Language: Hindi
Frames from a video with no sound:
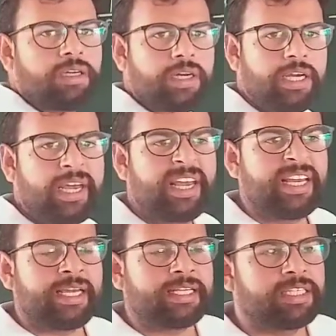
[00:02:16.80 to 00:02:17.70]
ठीक
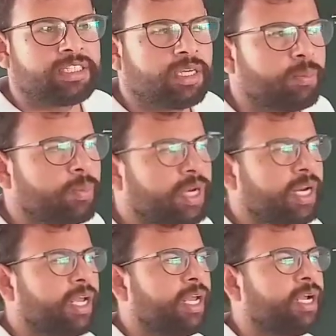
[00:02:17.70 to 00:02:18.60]
है जैसे अपन
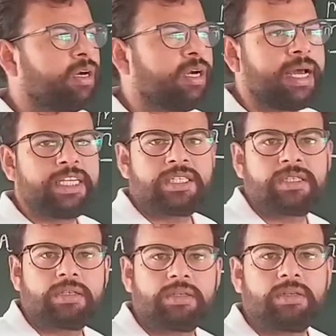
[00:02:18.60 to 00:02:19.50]
ने एक डाइस
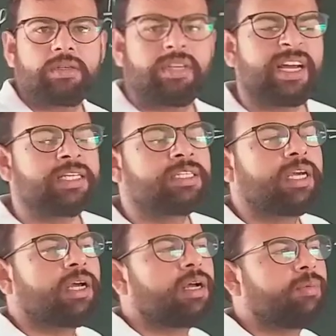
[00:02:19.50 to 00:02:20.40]
डाइस
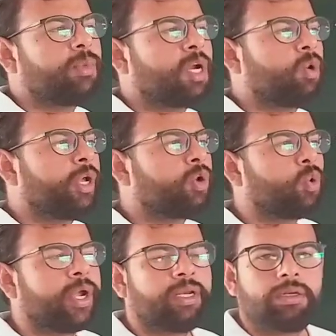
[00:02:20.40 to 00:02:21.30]
क्या मान लो एक
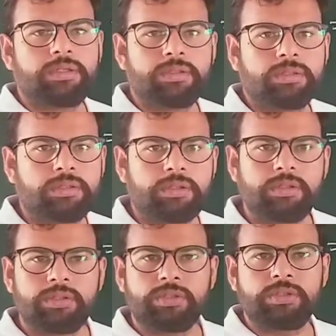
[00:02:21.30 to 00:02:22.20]
कॉइन
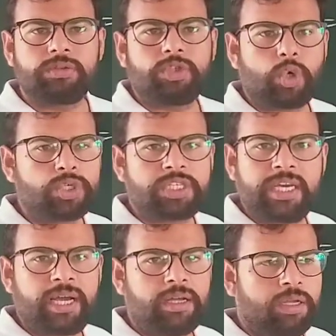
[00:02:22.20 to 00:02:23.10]
टॉस
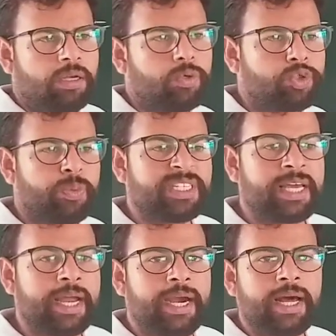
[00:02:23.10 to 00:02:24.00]
किया उसमें से
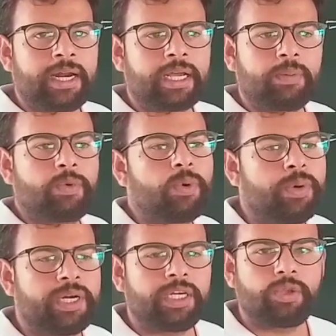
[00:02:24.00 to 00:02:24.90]
हेड आने की
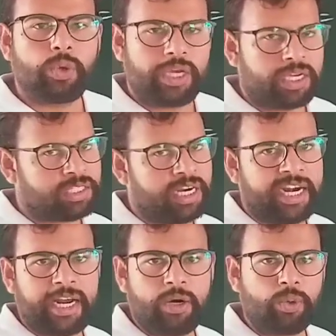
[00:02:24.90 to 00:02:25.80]
प्रोबेबिलिटी तो एक साइड
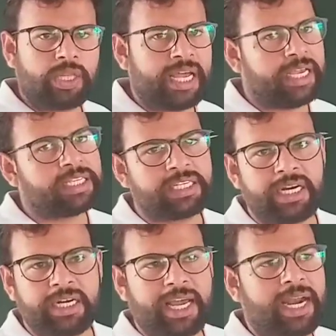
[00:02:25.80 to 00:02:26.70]
हेड होता है एक
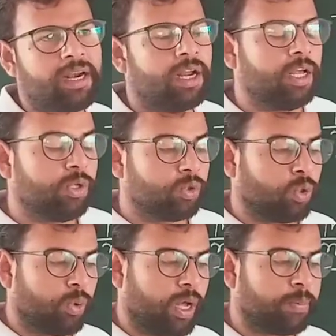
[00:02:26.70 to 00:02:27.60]
साइड टायर तो
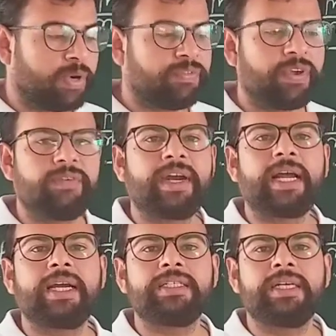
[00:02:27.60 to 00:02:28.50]
अपना फेवर
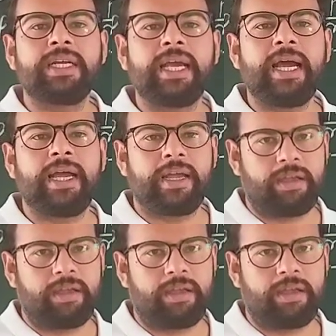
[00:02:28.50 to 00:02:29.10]
का रिजल्ट क्या है